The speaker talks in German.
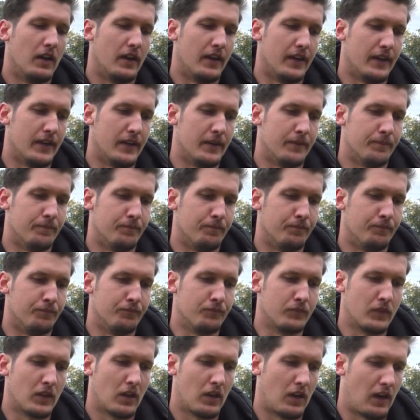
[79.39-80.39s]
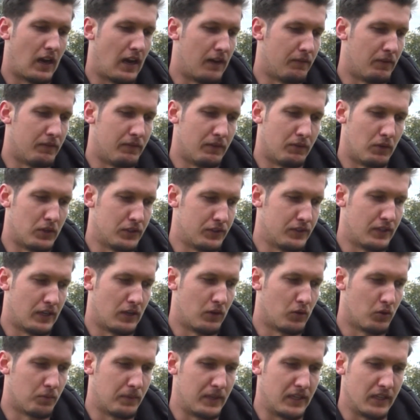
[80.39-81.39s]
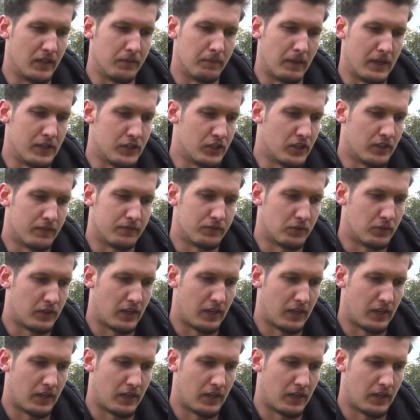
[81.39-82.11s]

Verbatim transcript: Ähm, aber wir wollten da auch über die Gemeinschaft